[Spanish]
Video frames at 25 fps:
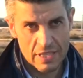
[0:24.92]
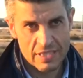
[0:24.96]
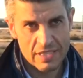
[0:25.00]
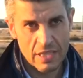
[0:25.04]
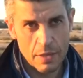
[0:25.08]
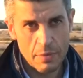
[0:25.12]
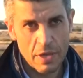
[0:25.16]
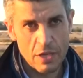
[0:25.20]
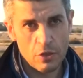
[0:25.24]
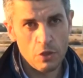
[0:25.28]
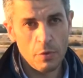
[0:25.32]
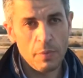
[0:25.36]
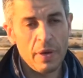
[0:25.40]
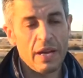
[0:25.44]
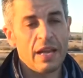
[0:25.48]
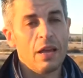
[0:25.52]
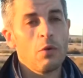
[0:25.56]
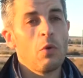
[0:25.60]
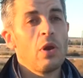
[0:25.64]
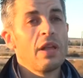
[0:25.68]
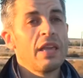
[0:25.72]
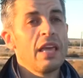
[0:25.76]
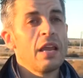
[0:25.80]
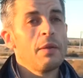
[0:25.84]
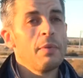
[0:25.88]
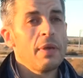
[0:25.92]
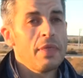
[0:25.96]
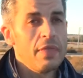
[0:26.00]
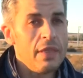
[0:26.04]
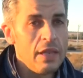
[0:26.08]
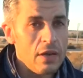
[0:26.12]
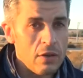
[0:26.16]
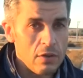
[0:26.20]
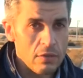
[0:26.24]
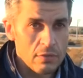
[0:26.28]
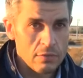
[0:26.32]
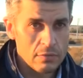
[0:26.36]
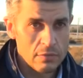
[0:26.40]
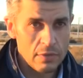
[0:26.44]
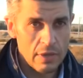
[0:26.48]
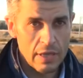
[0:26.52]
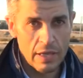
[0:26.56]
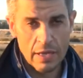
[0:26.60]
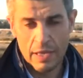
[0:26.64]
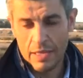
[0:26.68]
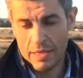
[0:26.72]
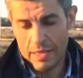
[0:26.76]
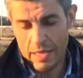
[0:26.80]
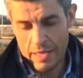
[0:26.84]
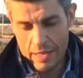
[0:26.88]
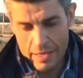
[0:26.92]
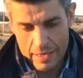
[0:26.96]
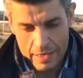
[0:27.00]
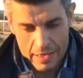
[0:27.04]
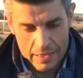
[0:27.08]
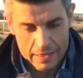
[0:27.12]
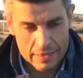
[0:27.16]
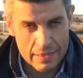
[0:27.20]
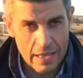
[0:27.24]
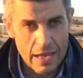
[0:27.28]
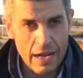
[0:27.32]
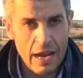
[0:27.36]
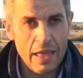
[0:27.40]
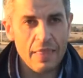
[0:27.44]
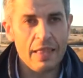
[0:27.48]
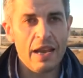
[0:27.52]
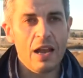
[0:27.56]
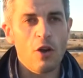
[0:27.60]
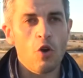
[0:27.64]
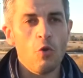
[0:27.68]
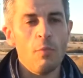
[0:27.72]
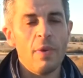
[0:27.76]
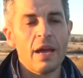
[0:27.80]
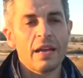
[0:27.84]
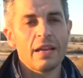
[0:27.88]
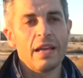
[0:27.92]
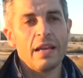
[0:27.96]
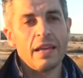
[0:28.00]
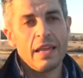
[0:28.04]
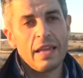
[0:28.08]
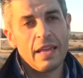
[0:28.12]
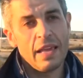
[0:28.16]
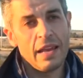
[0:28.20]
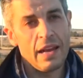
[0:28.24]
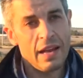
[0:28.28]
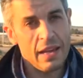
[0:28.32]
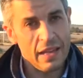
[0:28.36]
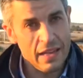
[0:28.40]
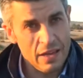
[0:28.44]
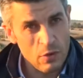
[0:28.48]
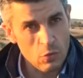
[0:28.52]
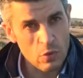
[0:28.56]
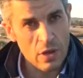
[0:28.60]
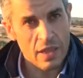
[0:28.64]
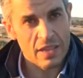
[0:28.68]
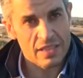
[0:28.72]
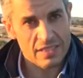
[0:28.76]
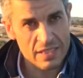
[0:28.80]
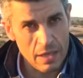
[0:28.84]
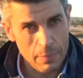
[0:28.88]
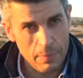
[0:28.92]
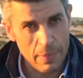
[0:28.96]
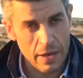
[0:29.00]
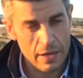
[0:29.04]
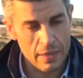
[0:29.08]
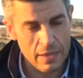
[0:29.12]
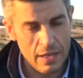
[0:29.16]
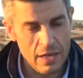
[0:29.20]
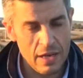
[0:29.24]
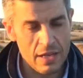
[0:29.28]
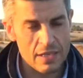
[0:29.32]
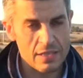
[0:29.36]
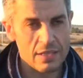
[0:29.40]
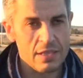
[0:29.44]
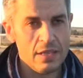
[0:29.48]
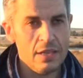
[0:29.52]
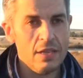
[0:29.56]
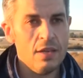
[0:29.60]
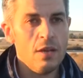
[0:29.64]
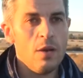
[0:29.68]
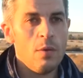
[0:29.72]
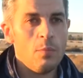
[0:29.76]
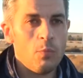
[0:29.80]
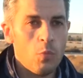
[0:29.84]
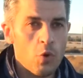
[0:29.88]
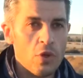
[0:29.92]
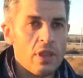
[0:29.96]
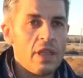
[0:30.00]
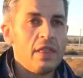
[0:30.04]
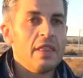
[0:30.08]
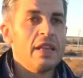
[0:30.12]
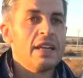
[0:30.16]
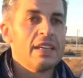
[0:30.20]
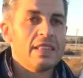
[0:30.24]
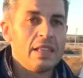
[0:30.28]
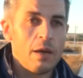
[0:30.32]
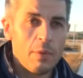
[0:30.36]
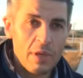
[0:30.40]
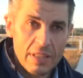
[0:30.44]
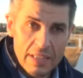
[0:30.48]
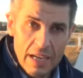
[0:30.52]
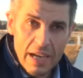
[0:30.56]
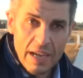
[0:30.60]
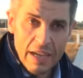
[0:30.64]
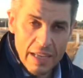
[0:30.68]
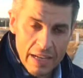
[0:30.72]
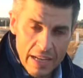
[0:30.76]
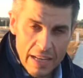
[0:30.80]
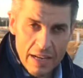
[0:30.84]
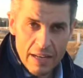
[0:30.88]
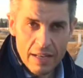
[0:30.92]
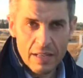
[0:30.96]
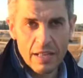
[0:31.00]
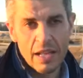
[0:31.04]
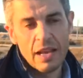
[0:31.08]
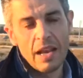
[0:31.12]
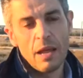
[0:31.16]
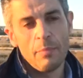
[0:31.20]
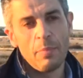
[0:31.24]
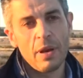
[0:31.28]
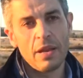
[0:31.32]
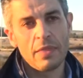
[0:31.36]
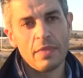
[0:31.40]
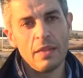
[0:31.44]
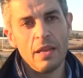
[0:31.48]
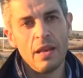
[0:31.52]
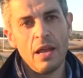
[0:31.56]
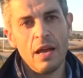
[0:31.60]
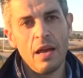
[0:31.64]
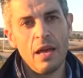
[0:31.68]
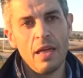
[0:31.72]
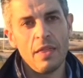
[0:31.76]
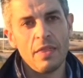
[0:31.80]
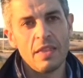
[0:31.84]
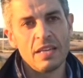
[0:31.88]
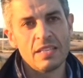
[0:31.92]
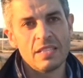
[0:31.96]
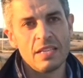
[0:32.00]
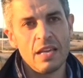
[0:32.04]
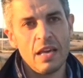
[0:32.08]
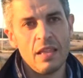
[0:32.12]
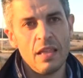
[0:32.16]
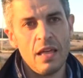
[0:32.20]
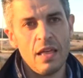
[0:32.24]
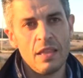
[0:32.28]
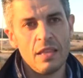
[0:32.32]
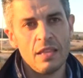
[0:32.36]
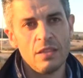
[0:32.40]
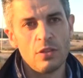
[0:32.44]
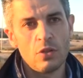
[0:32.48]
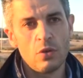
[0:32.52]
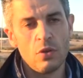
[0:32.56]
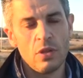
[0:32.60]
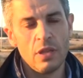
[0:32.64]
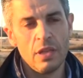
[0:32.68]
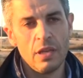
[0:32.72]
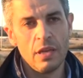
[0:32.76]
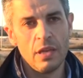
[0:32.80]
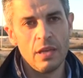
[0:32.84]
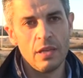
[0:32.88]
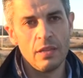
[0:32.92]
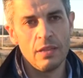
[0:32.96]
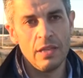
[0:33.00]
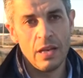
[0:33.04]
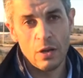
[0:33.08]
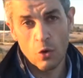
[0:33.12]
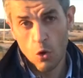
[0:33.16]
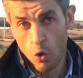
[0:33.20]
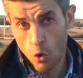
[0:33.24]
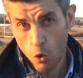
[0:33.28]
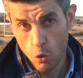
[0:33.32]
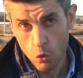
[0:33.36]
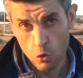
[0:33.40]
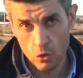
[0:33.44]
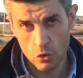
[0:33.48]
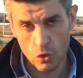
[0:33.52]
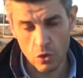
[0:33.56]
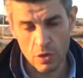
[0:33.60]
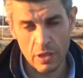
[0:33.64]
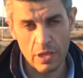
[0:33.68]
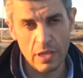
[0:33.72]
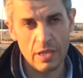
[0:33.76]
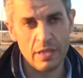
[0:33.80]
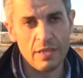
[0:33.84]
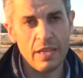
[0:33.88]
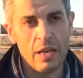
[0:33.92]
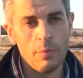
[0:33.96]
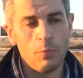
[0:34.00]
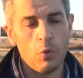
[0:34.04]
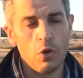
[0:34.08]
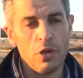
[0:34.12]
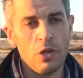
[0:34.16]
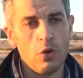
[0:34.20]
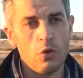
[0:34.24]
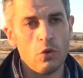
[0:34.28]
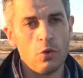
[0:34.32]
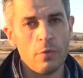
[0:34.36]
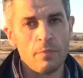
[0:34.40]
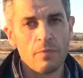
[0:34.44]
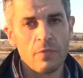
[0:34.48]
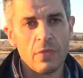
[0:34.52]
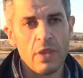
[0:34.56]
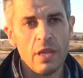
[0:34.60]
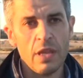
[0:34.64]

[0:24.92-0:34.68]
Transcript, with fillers: está abierto para que cualquier vecino eh, de Cristana, de la comarca, que quiera adquirir una de estas parcelas, puede directamente adquirir la parcela deseada dentro del conjunto del polígono.